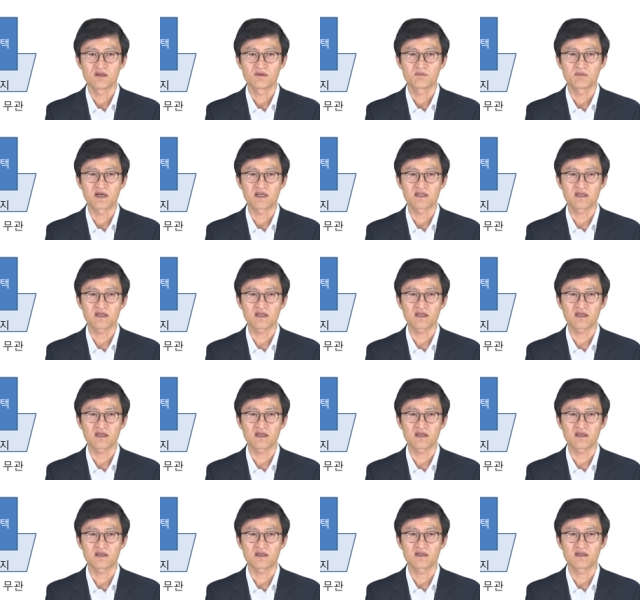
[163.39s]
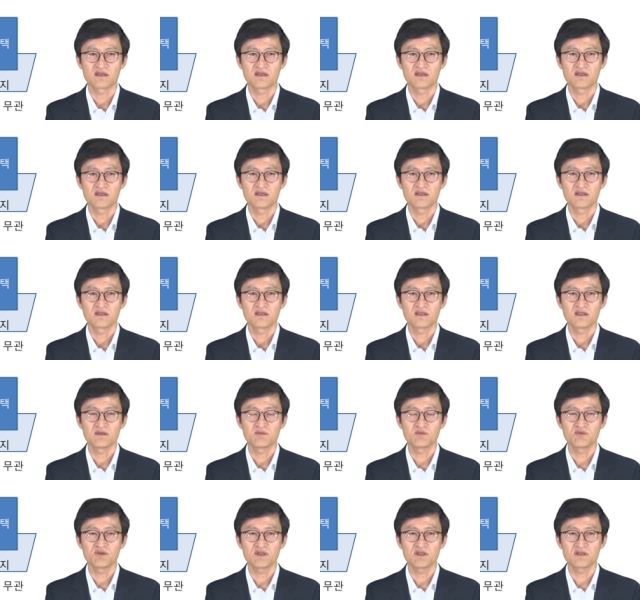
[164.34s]
만약에
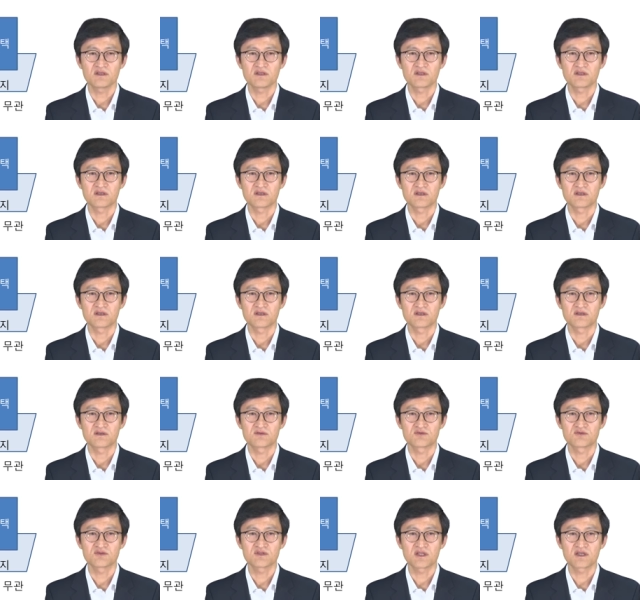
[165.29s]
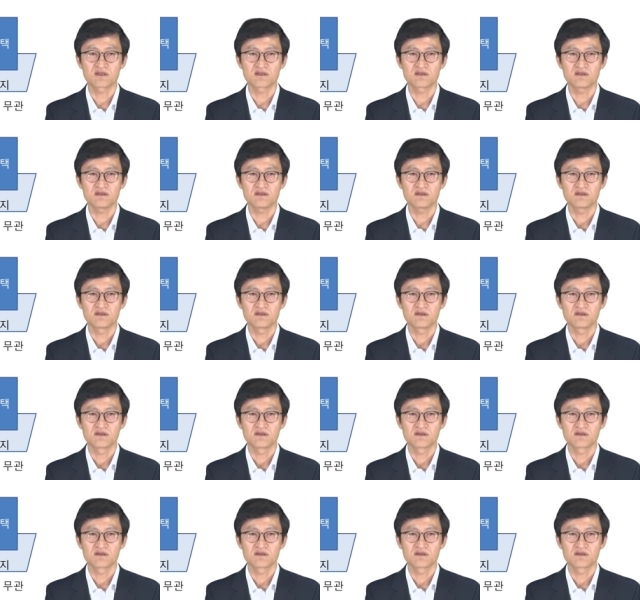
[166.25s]
이분이 주택을
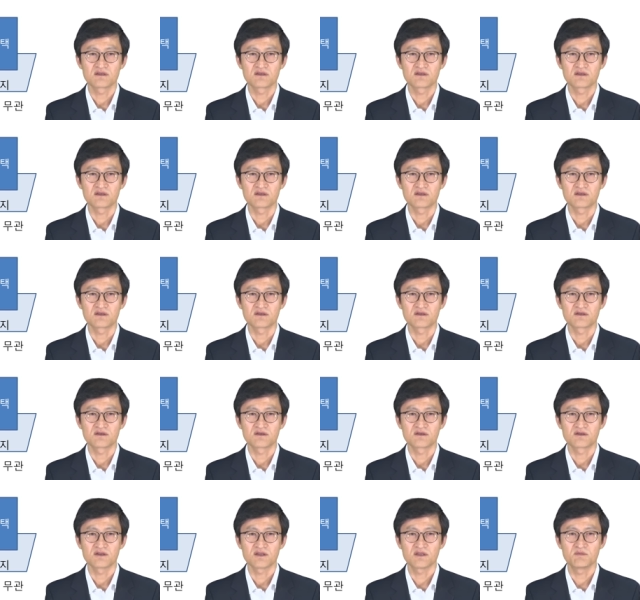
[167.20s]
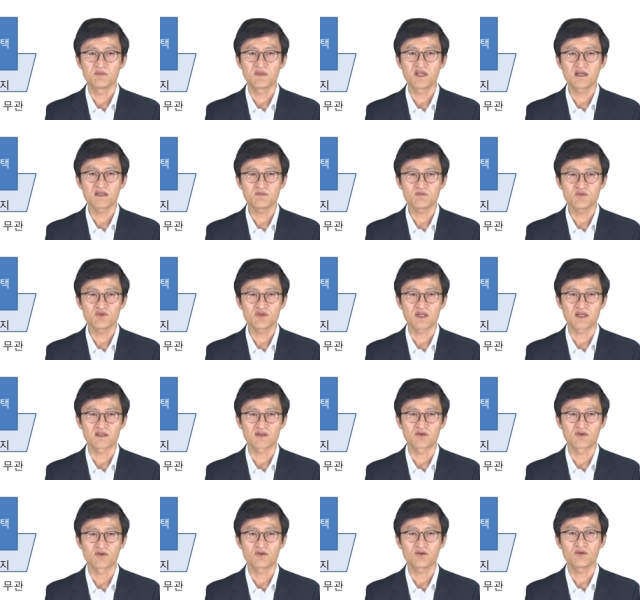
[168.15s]
임대하던 분이
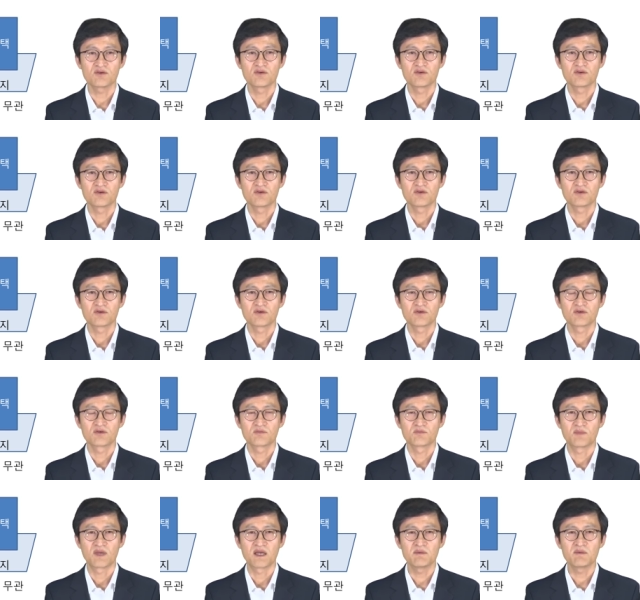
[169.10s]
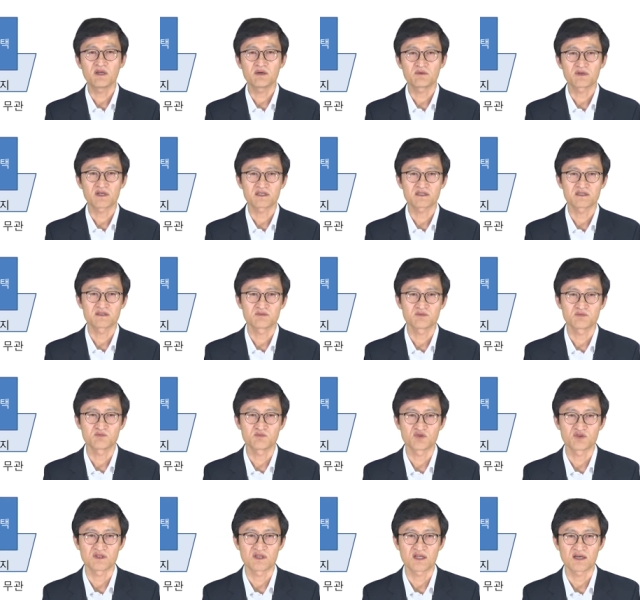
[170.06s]
아니고 매매업을 하시는
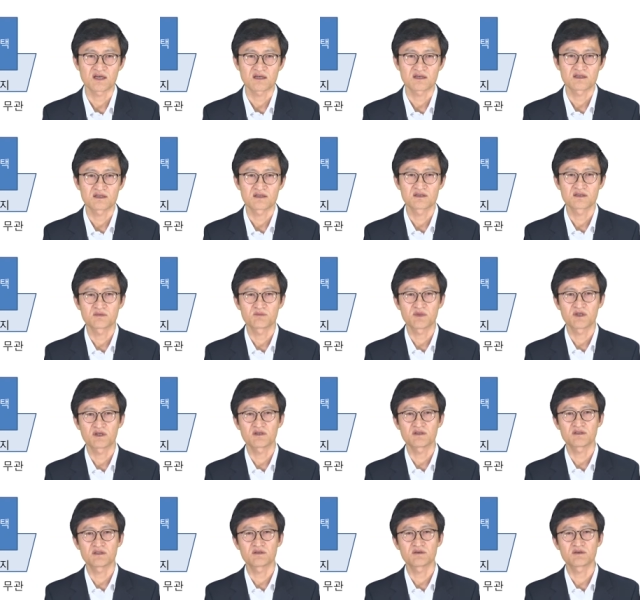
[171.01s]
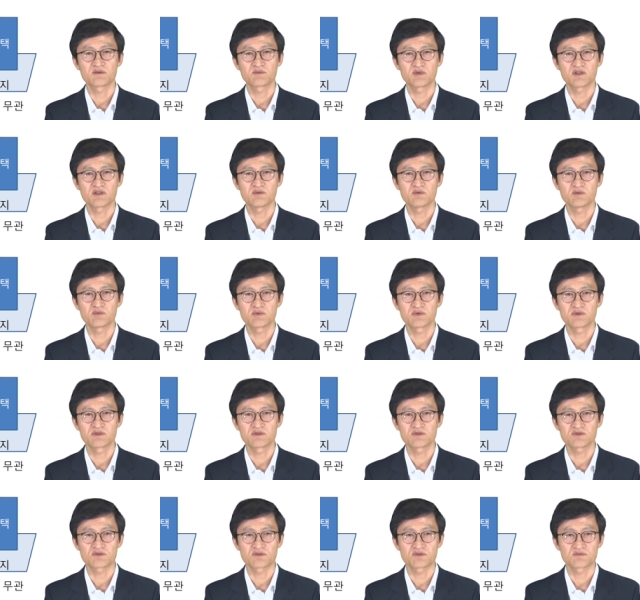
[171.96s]
분이다. 그러면 이, 이
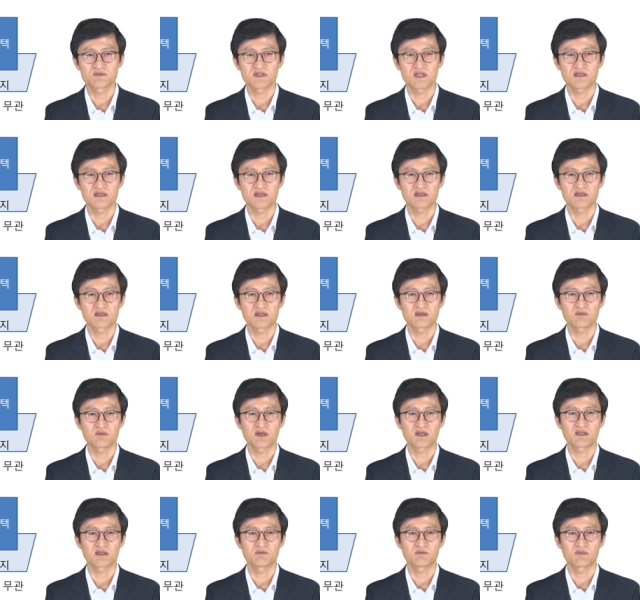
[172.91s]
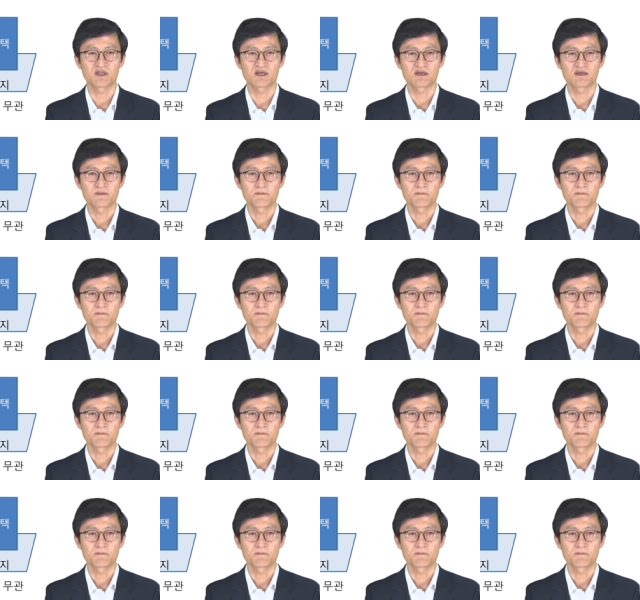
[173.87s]
부분은 조금 생각을 해봐야 됩니다.